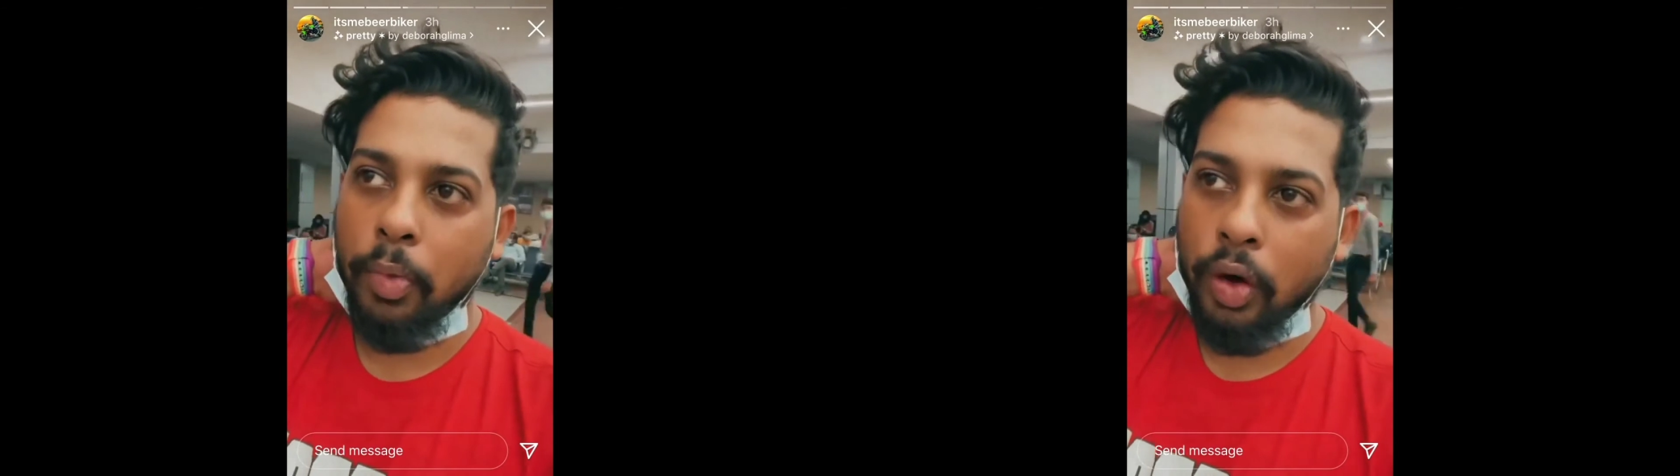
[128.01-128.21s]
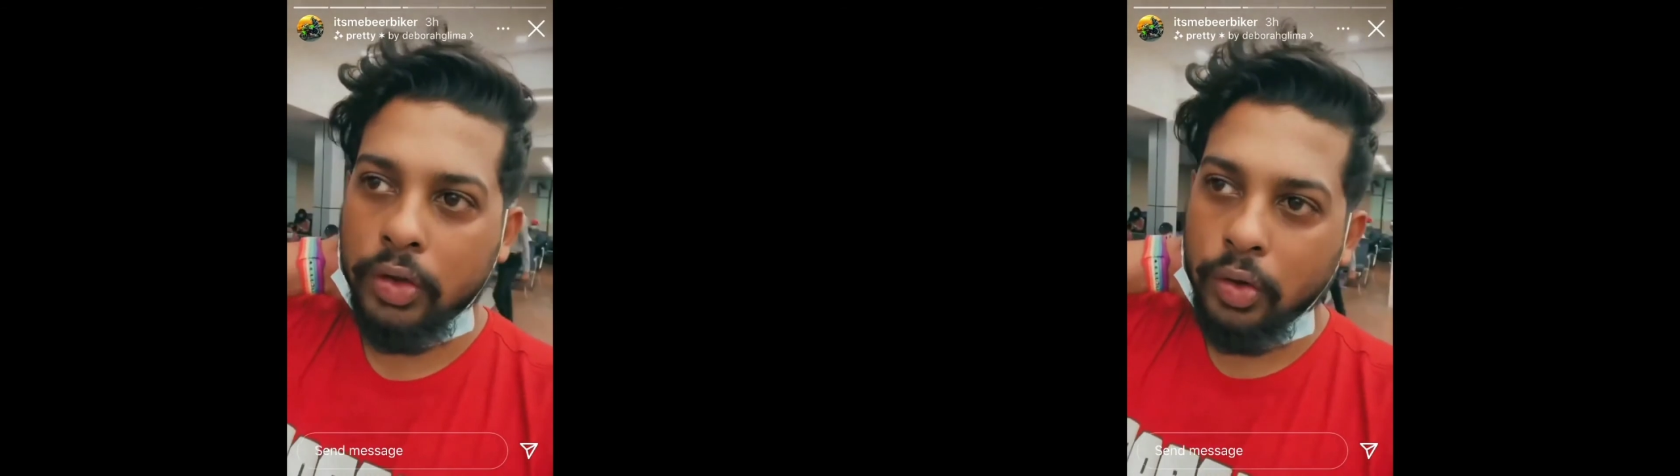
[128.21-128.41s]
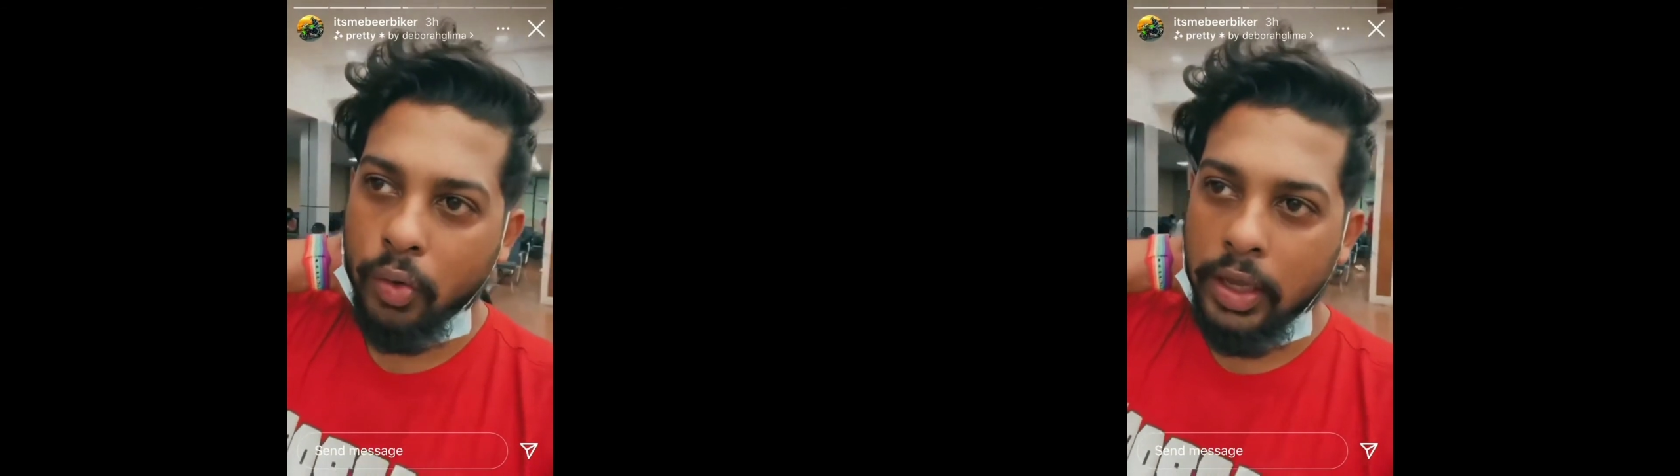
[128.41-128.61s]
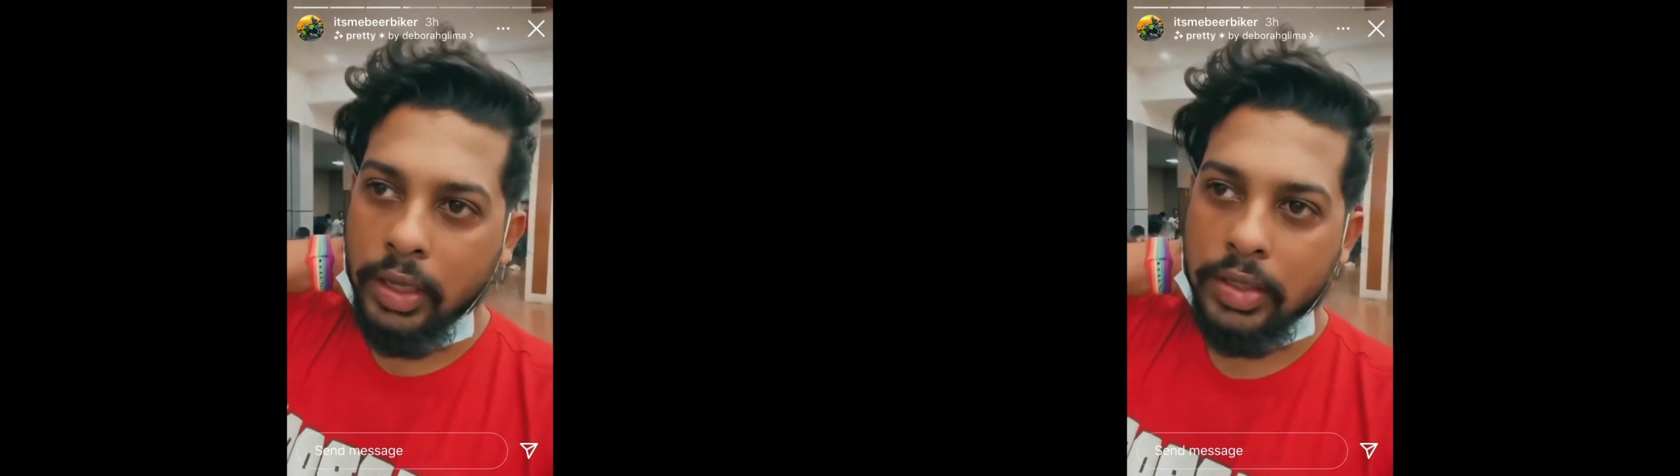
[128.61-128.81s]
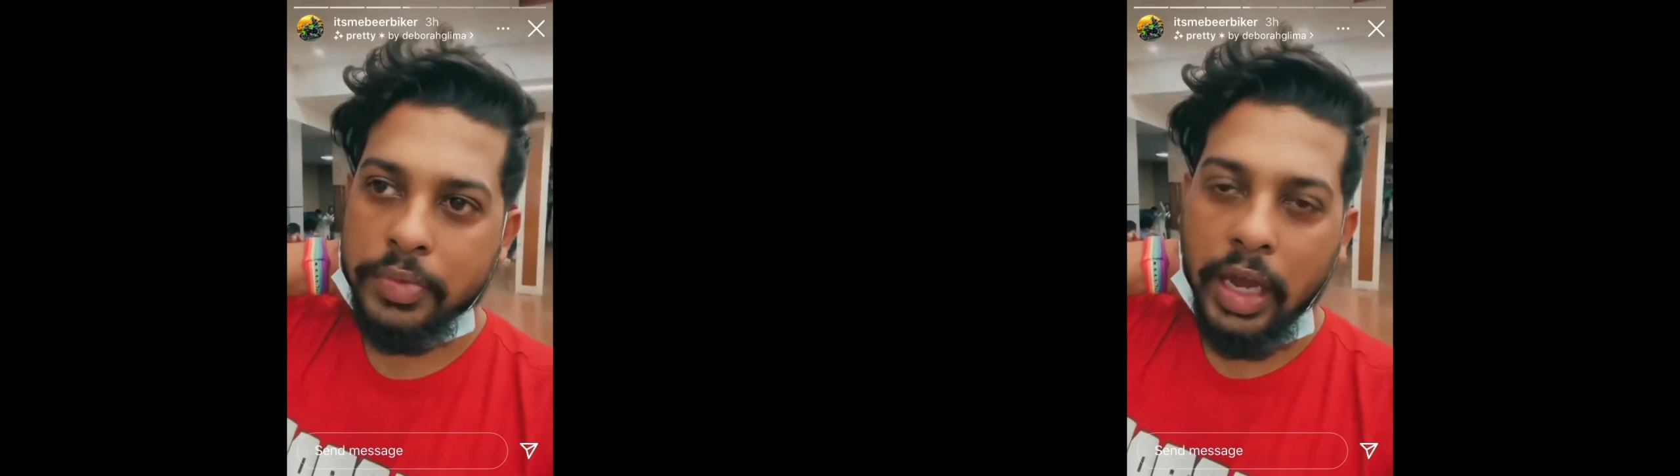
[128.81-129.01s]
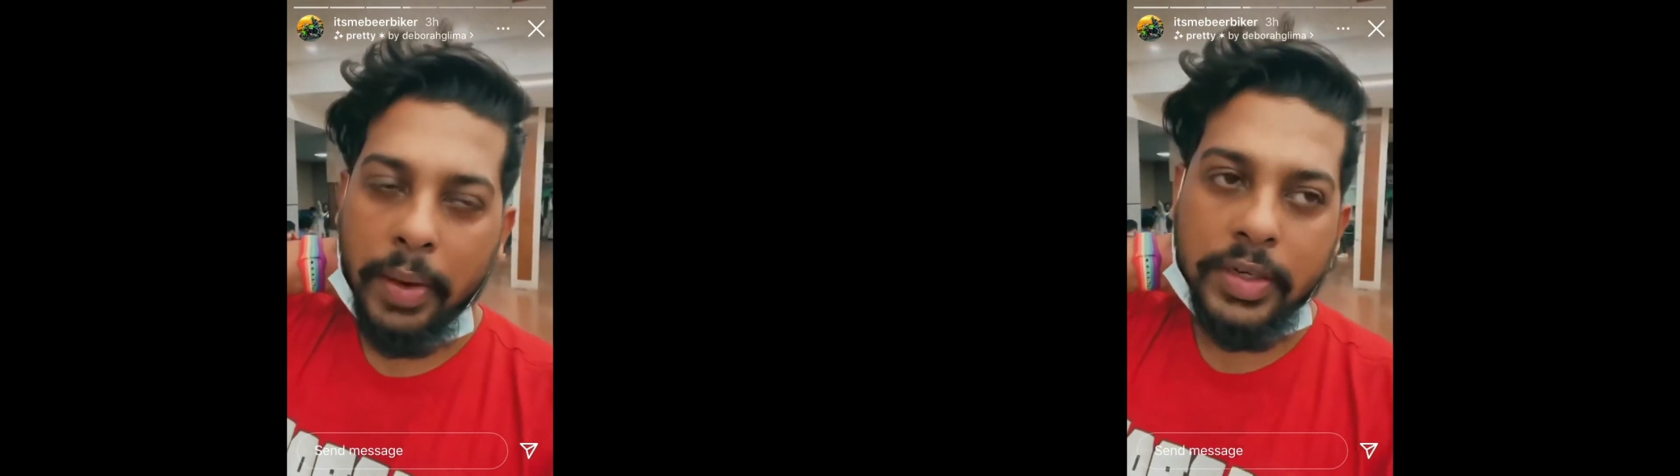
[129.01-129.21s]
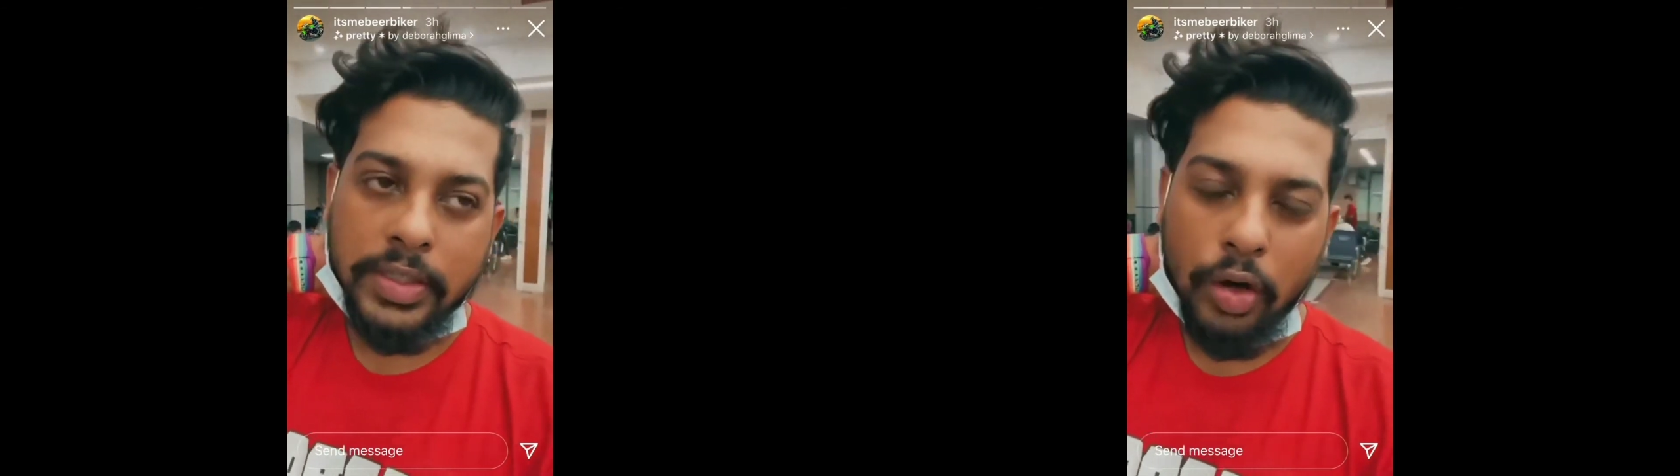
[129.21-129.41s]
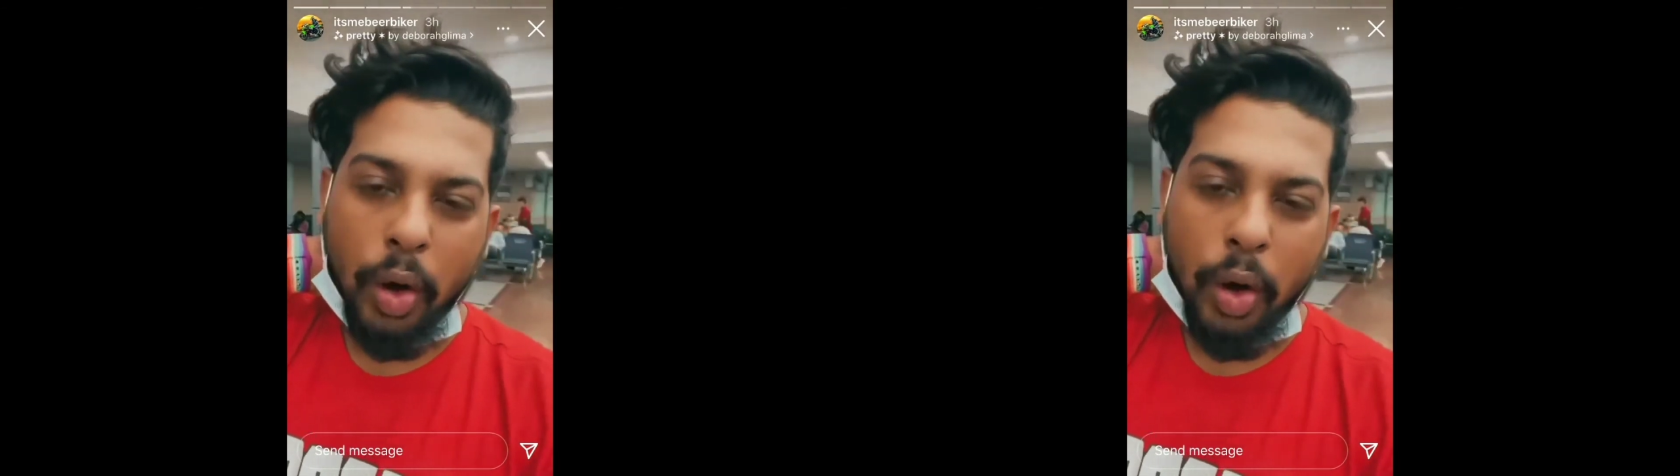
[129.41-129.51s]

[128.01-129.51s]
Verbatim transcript: बहुत कोई सब्सक्राइबर्स ने